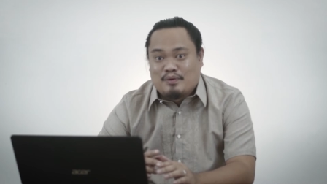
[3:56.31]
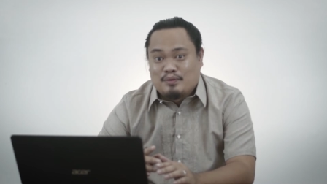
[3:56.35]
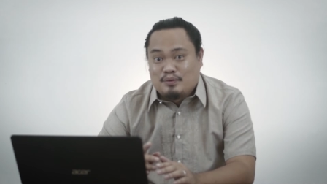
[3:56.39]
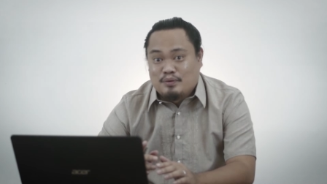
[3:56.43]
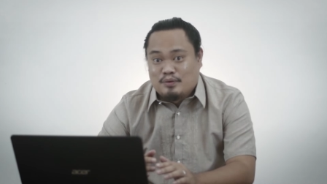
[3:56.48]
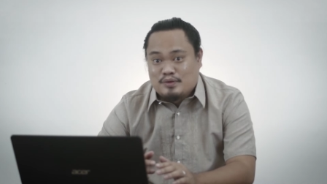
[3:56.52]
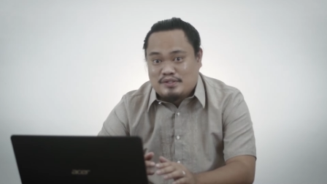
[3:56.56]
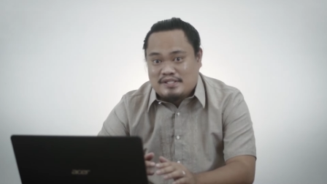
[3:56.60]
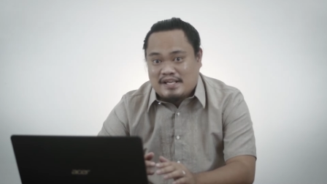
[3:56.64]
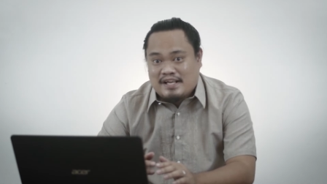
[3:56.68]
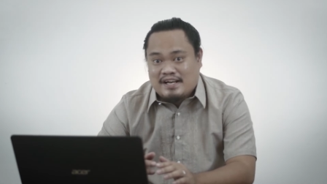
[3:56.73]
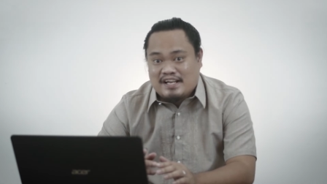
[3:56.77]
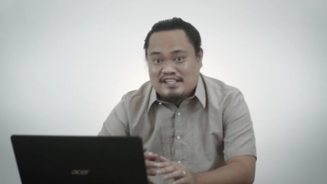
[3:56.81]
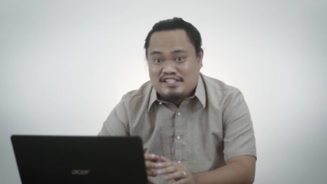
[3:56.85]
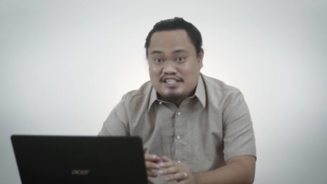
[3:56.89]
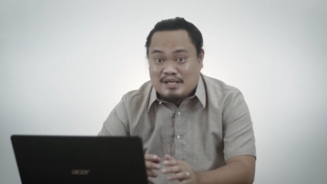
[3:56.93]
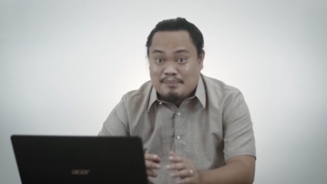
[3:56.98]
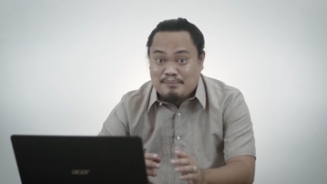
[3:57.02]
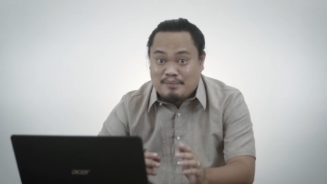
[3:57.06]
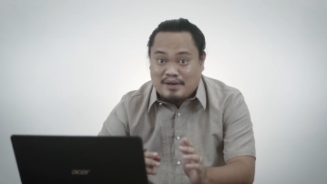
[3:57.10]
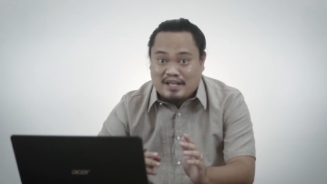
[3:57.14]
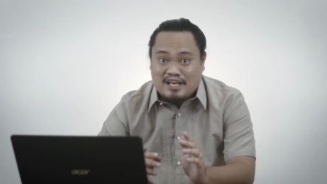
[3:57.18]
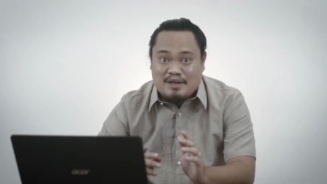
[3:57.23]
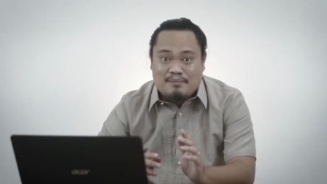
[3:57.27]
producer at
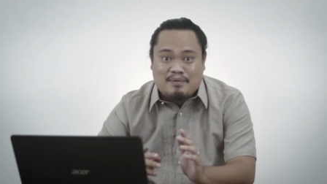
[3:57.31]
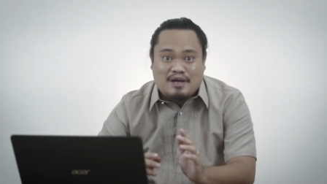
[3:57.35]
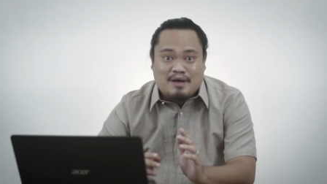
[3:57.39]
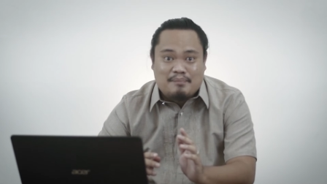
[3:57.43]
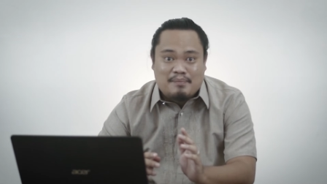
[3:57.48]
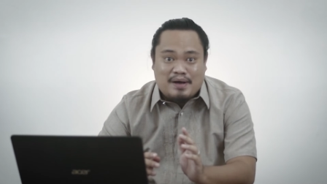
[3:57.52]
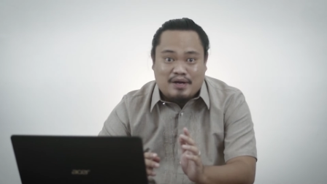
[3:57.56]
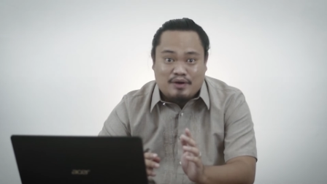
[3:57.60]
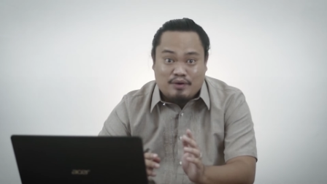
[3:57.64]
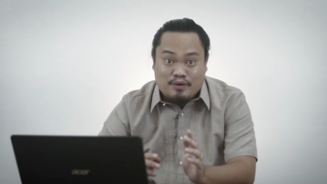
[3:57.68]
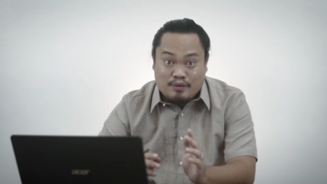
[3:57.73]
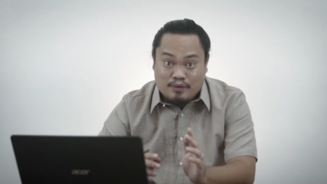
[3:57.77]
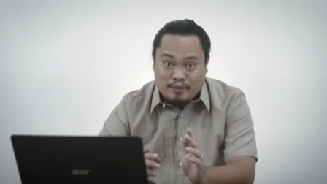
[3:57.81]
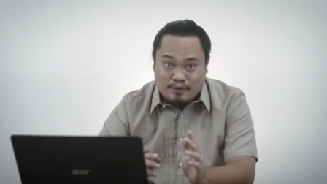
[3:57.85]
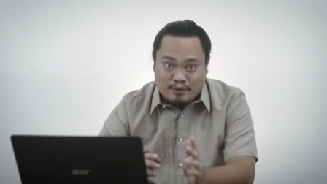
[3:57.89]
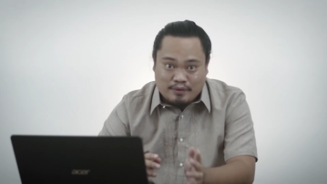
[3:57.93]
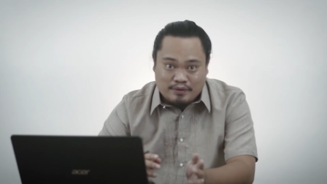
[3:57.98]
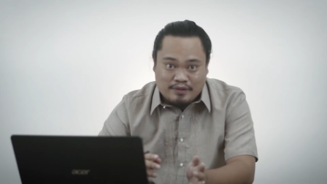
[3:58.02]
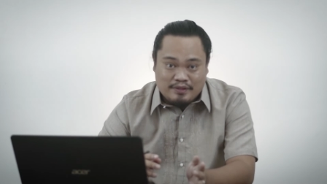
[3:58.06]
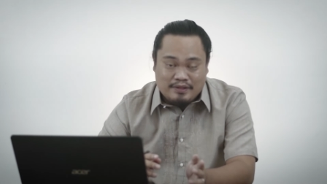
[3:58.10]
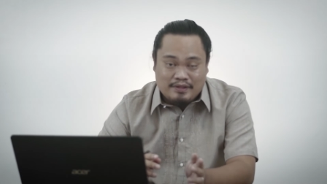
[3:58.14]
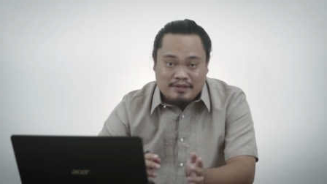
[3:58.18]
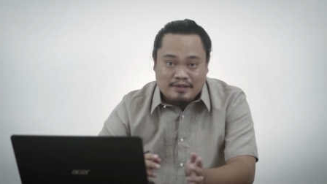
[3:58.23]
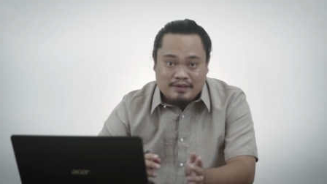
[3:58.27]
syempre ng mga
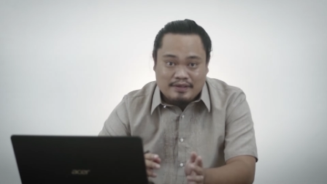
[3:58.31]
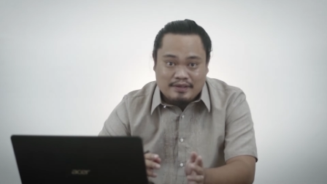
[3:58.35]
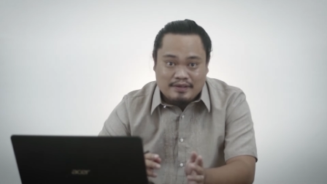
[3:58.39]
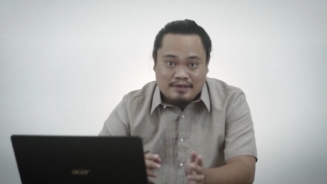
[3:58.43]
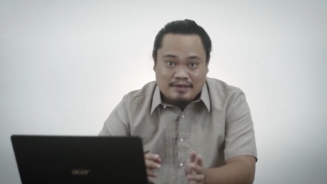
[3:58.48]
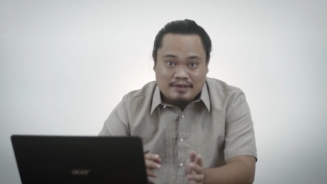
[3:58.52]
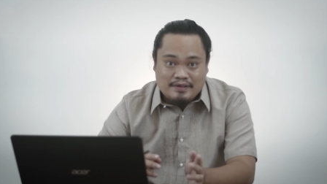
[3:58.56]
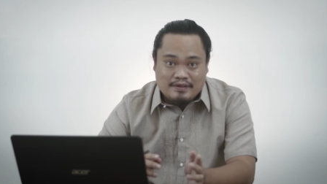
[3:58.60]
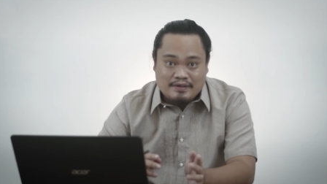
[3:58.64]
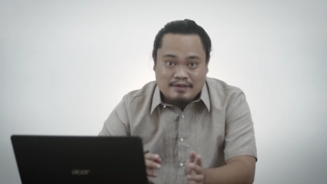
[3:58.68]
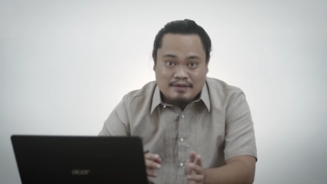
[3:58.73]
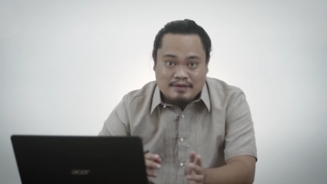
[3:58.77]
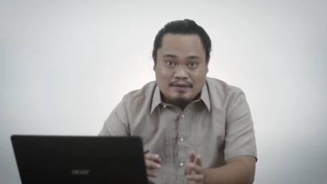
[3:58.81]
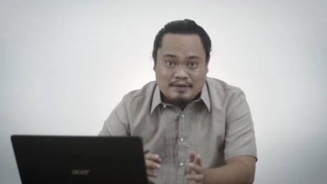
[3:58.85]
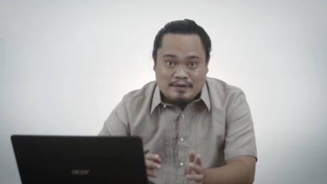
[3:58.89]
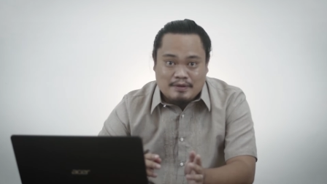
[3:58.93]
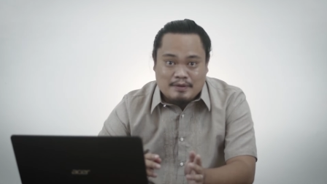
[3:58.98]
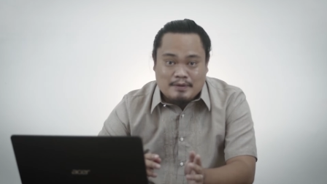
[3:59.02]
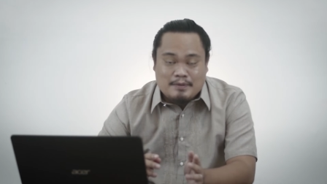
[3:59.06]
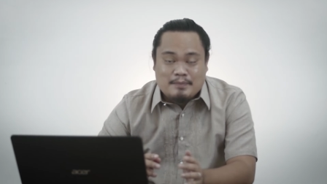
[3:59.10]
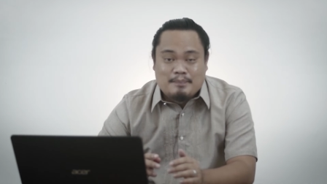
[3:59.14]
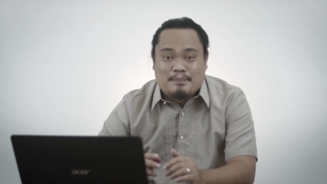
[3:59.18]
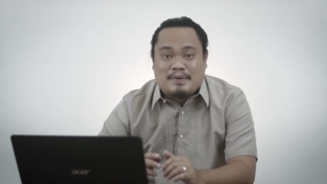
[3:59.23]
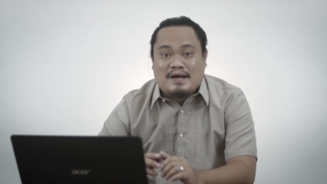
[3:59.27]
manonood.
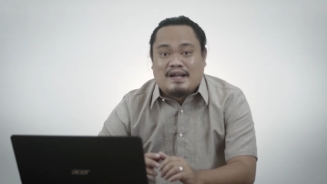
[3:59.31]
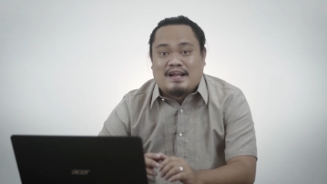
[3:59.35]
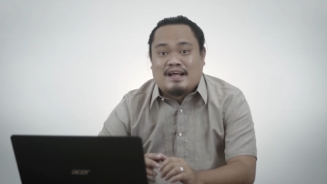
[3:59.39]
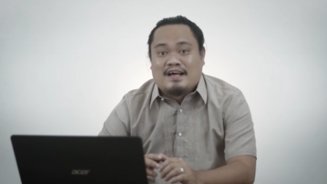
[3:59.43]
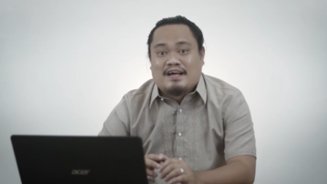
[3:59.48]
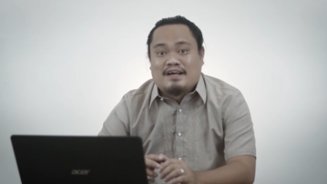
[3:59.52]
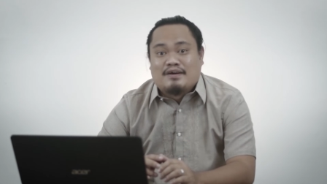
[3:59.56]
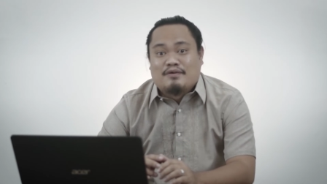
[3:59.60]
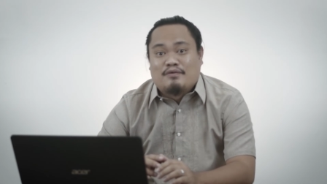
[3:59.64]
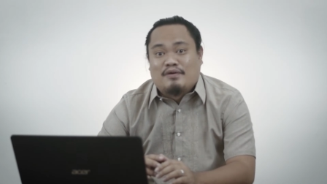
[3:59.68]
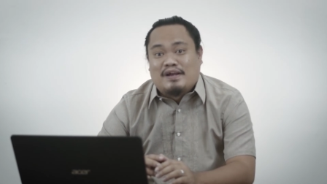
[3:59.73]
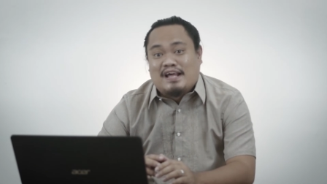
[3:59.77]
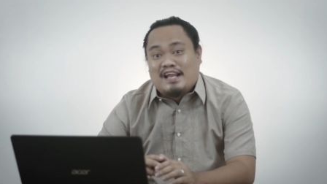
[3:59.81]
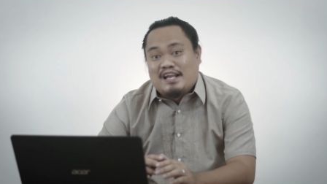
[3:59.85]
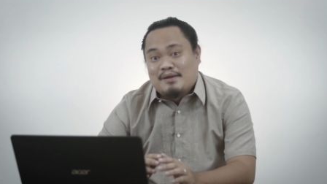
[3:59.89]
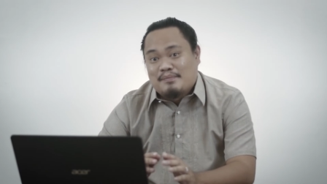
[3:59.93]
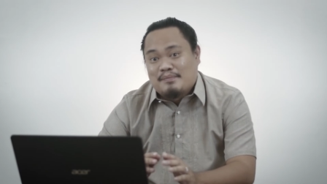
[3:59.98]
Parang wala